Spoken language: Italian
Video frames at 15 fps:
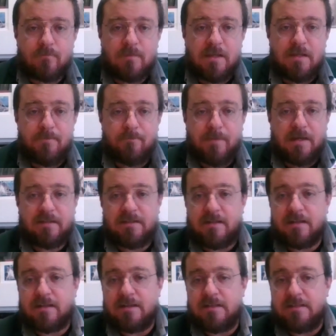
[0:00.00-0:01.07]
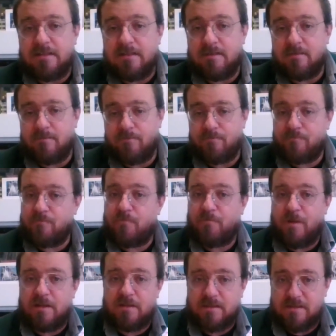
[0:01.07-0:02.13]
in parte anche di
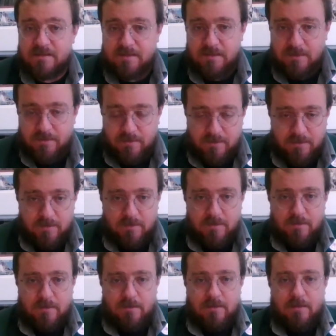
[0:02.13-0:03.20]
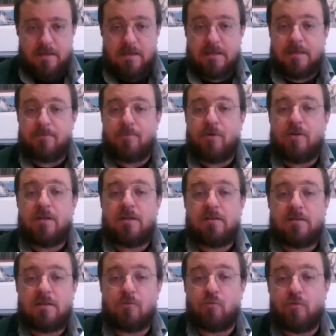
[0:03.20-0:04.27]
fantasy, e che poi
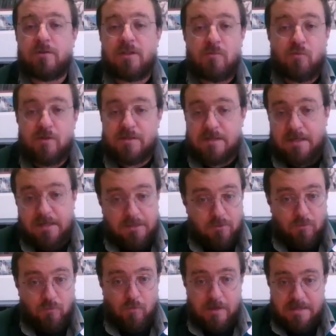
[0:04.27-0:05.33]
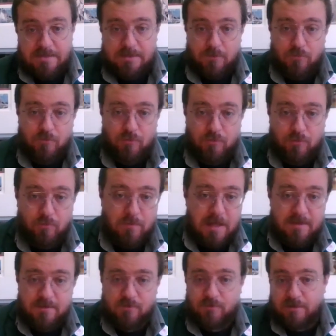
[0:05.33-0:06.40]
da ultimo ha scritto questo
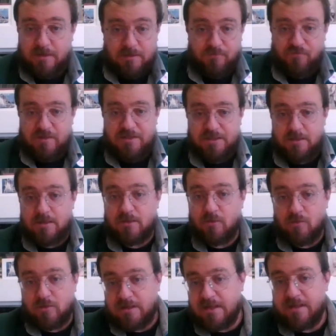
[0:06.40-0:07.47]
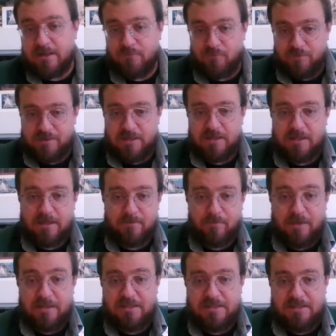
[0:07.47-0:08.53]
romanzo che è difficile collocare in un genere
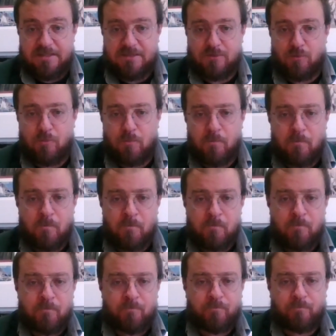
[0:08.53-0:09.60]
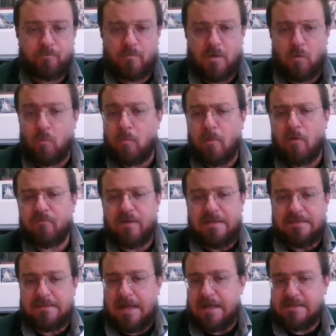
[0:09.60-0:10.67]
preciso, un po'
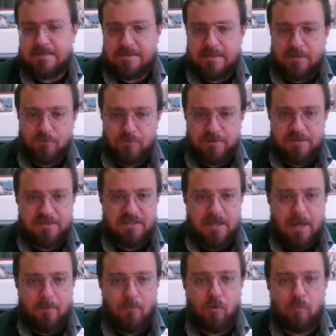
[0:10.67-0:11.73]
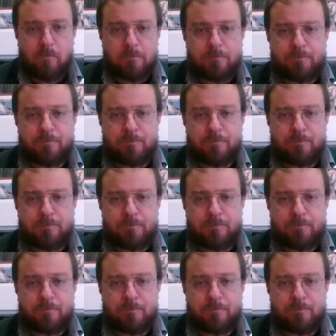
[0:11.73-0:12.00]
fantastico, diciamo.